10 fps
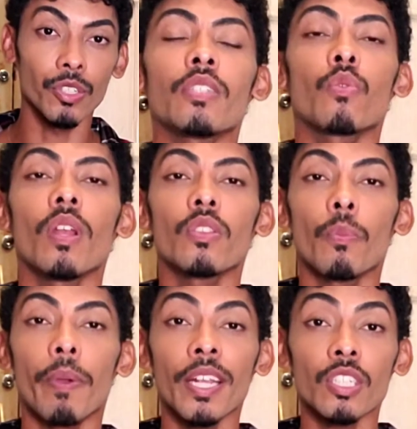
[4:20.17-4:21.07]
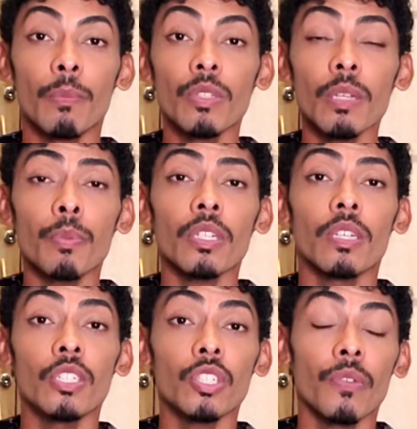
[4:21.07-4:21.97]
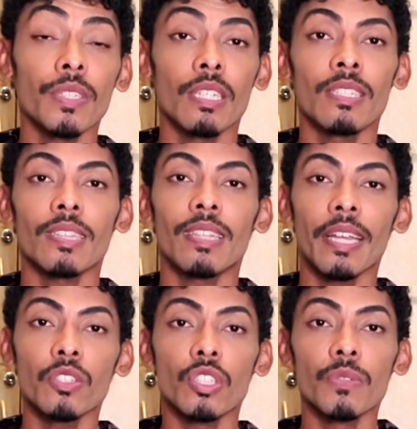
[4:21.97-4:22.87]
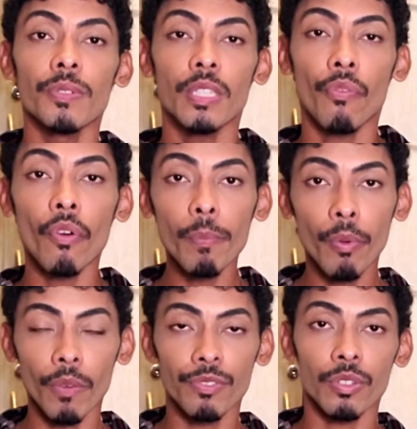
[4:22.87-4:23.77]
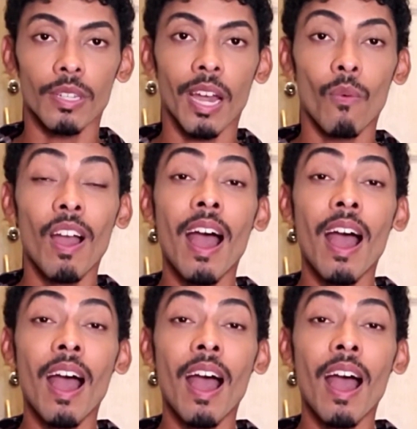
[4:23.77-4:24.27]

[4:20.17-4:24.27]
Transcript: Na escolha do pente é muito importante que você se atente se você você for profissional,